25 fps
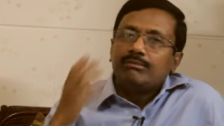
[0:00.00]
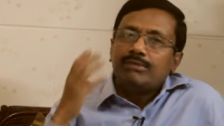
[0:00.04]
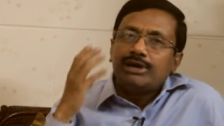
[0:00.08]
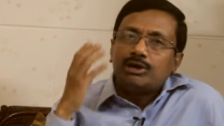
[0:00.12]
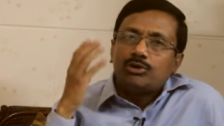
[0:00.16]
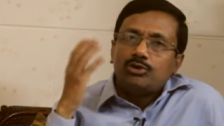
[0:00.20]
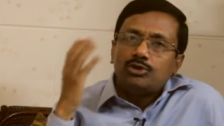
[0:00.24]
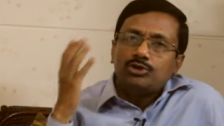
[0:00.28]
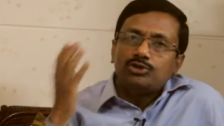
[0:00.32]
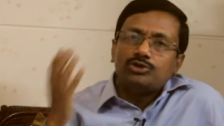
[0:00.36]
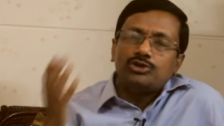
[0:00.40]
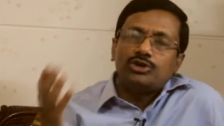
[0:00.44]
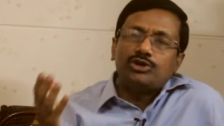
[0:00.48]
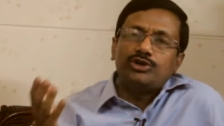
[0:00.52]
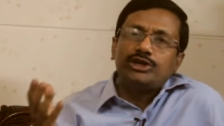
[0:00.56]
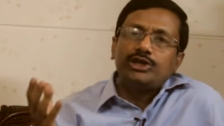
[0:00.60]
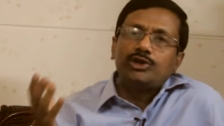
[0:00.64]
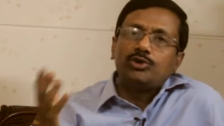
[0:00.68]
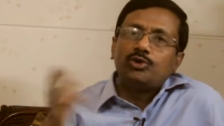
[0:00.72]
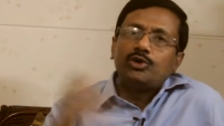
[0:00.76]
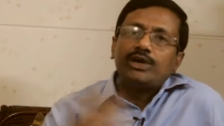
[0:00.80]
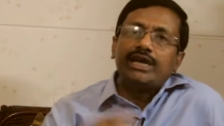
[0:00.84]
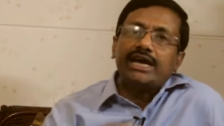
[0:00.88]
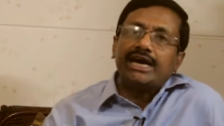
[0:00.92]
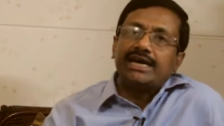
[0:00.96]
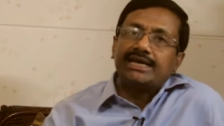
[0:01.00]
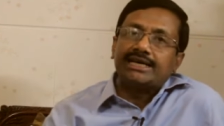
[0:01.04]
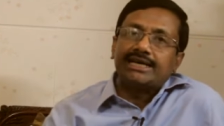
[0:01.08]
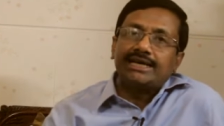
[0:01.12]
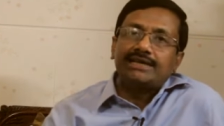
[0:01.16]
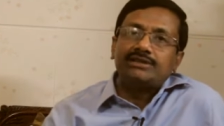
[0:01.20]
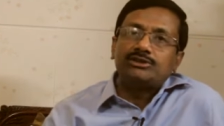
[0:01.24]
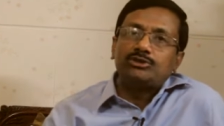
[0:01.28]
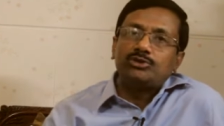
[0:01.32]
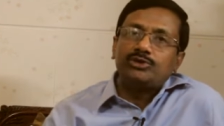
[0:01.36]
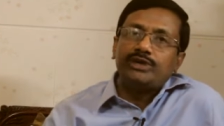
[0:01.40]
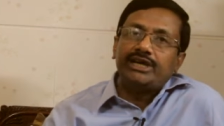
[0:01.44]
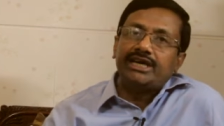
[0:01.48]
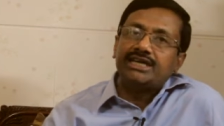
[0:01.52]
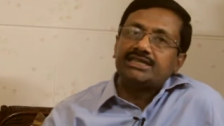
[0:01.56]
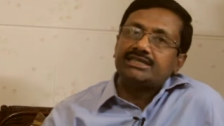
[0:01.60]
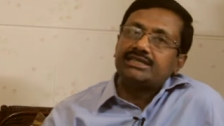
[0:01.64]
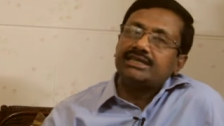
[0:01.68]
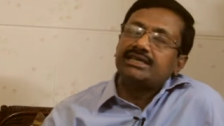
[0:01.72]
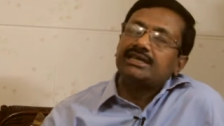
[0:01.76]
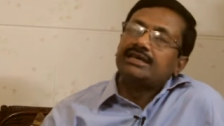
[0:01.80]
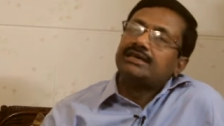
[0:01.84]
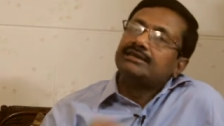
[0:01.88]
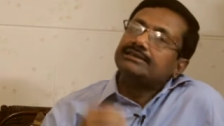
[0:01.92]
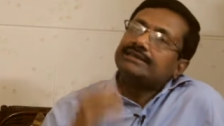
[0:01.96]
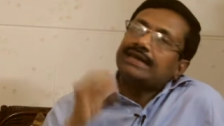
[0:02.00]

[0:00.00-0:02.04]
বা কোনো ধরনের রোগে আক্রান্ত হয়ে আছে